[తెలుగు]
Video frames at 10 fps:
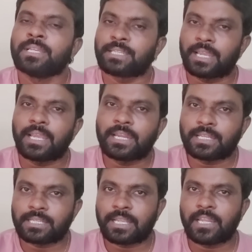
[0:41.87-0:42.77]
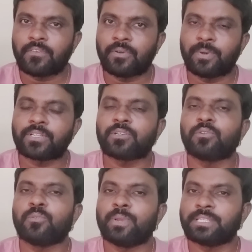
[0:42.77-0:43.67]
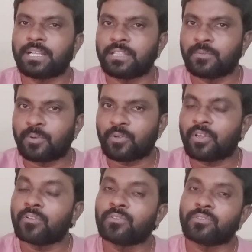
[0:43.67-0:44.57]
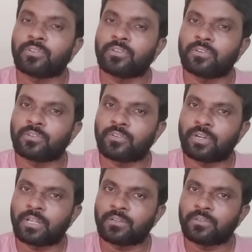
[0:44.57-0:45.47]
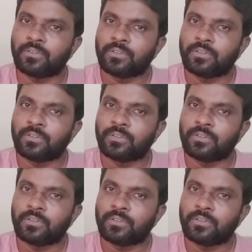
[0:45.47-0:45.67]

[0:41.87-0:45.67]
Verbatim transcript: సై అంటే సై అనే విమర్శలు మీసాలు తిప్పుకోవడాలు తొడలు కొట్టుకోవడాలు